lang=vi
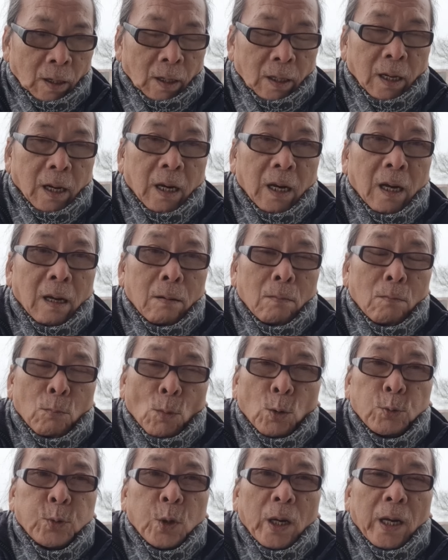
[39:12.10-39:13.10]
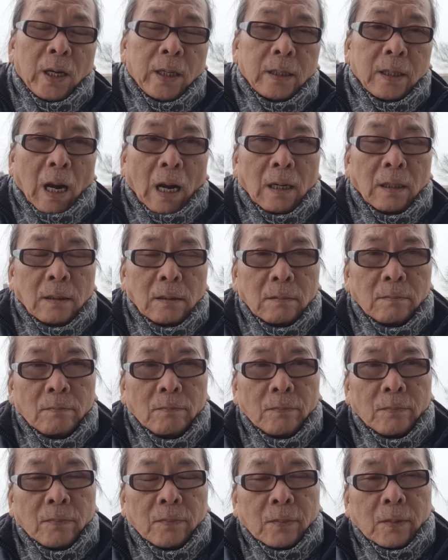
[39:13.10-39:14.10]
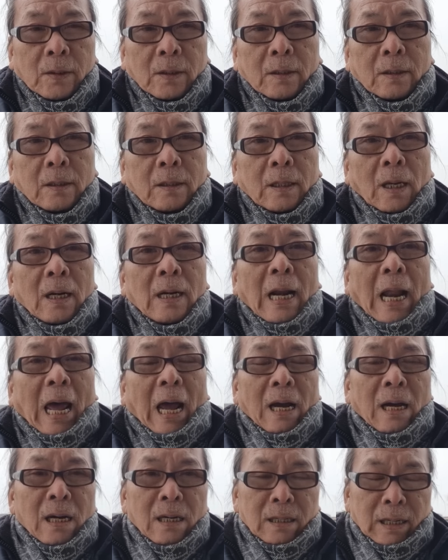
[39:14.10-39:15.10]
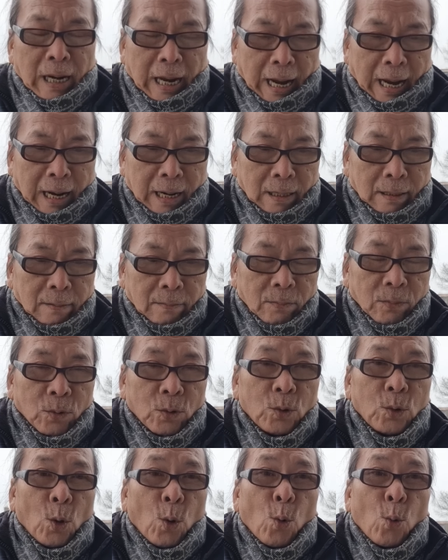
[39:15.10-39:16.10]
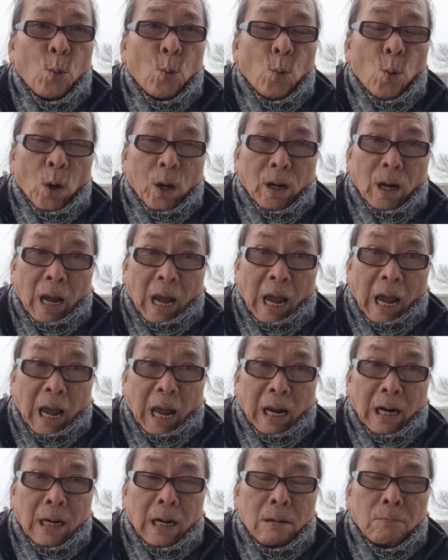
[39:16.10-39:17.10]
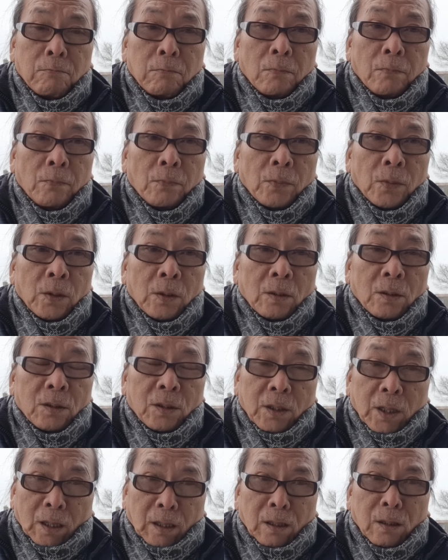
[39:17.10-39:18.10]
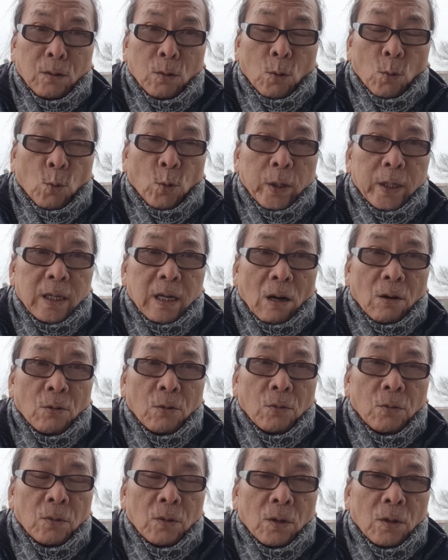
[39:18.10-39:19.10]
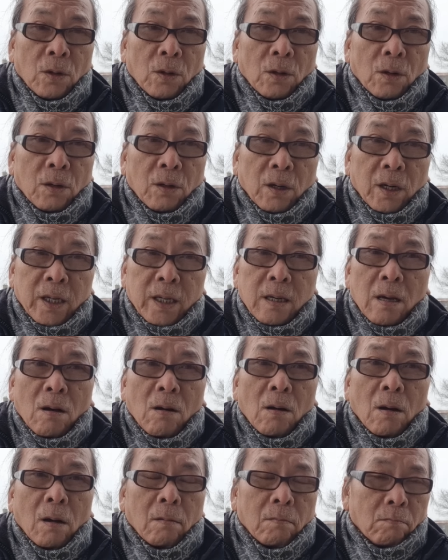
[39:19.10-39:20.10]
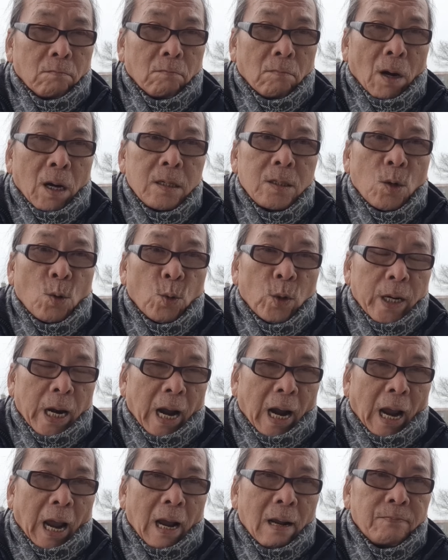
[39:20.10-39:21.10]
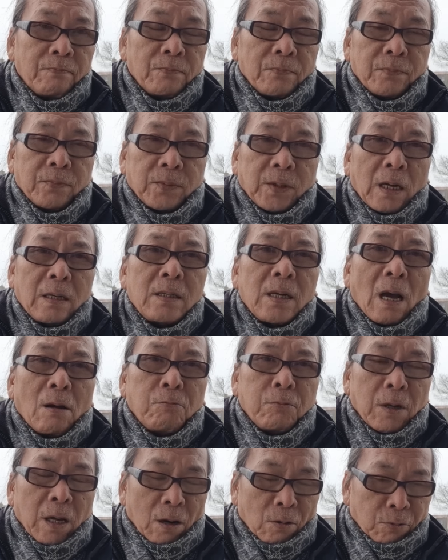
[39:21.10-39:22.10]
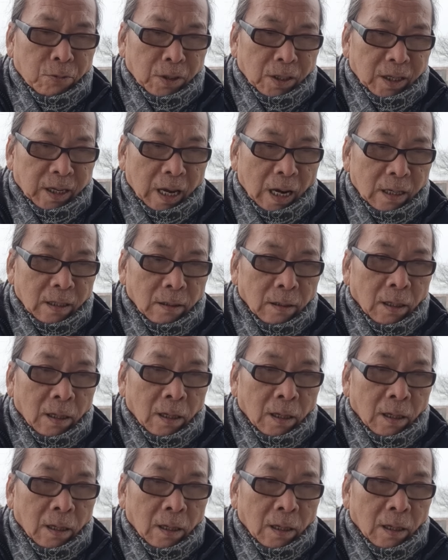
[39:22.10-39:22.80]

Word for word: Thì một thị trấn tên là Hưng An thuộc quận An Long, tỉnh Quý Châu. Lý do mở cuộc đàn áp tấn công vào người dân